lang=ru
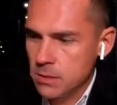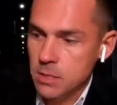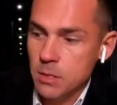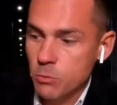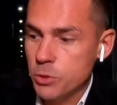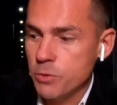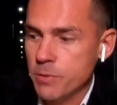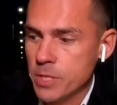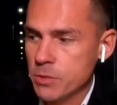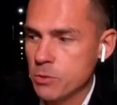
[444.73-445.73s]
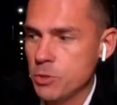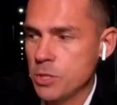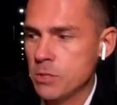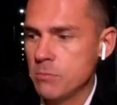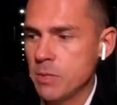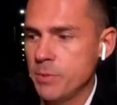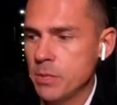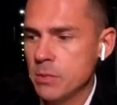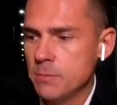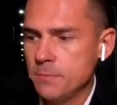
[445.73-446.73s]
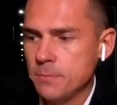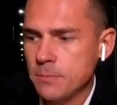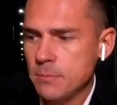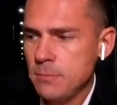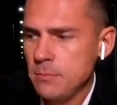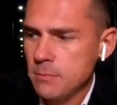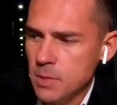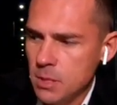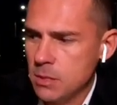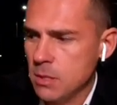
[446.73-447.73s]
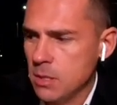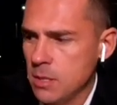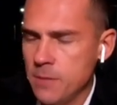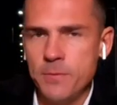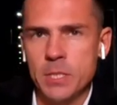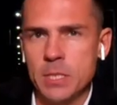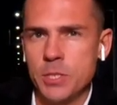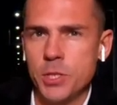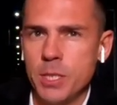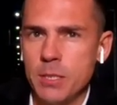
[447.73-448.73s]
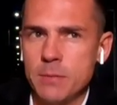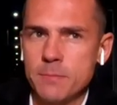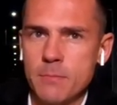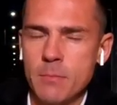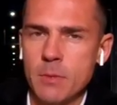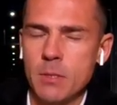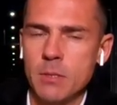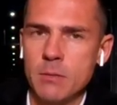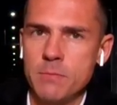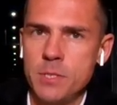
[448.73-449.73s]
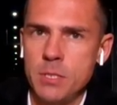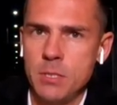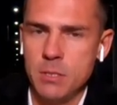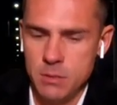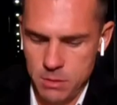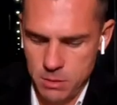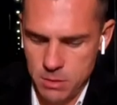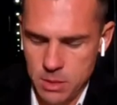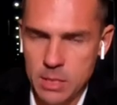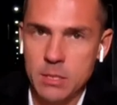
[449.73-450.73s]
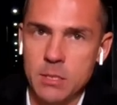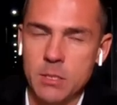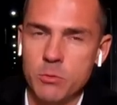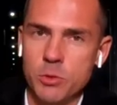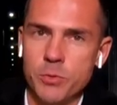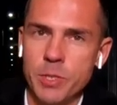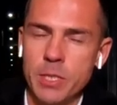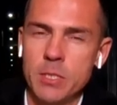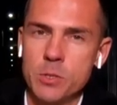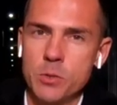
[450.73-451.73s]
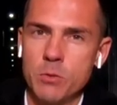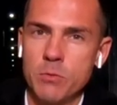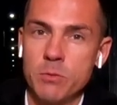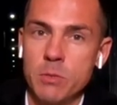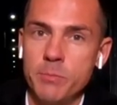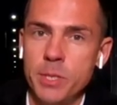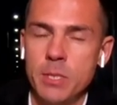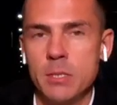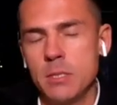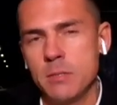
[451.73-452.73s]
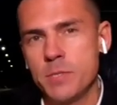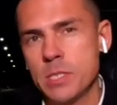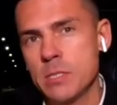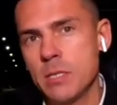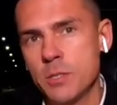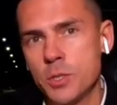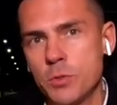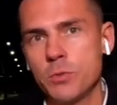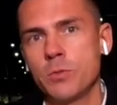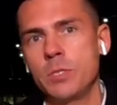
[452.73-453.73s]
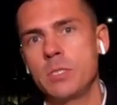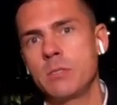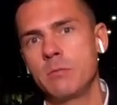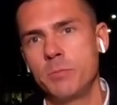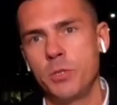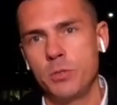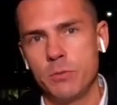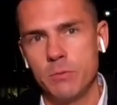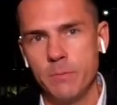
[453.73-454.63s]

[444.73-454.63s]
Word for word: это очень важный, существенный момент, это эффект рычага. А, все э, когда-то откручивали колесо автомобиля, и все знают, что если вы берете